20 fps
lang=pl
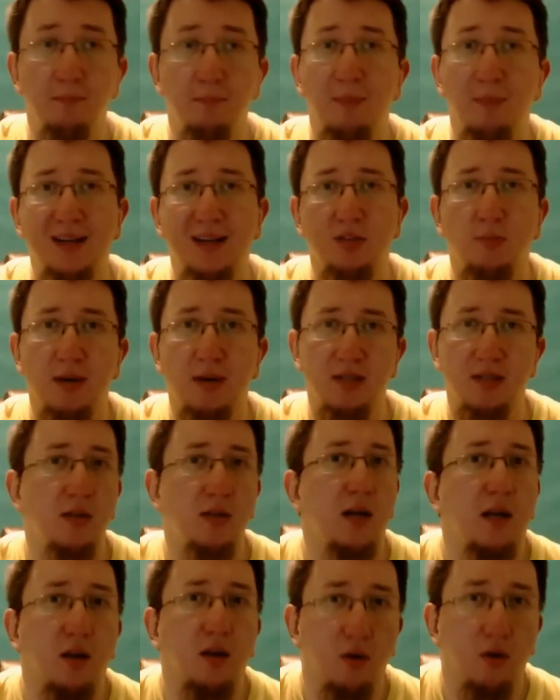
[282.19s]
bardzo, bardzo
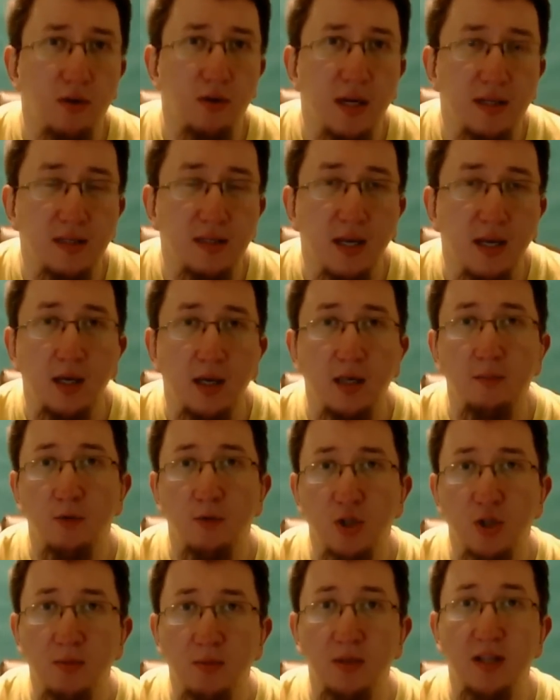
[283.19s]
daleko od nas i
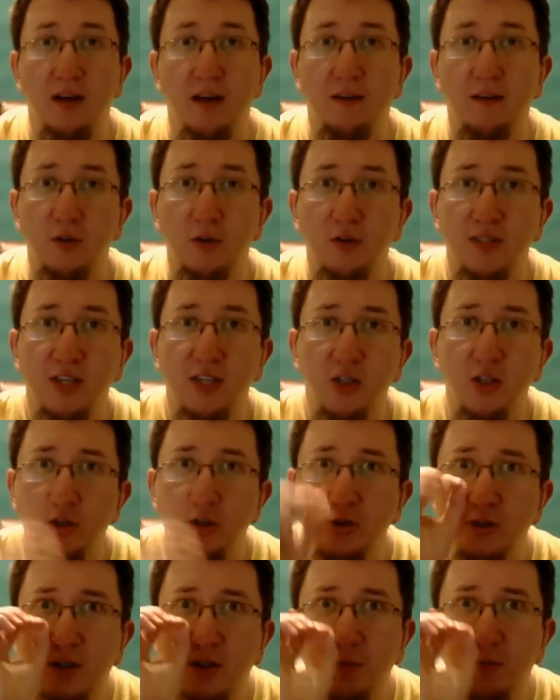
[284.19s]
możemy nawiązać
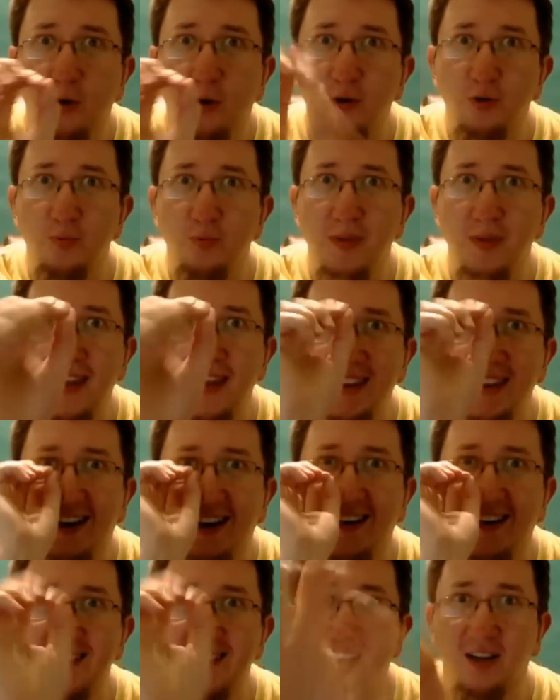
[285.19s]
nić
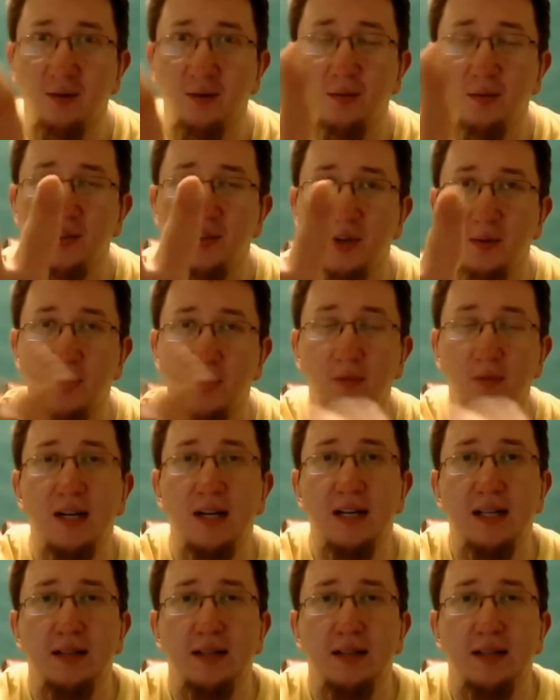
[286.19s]
porozumienia z taką osobą,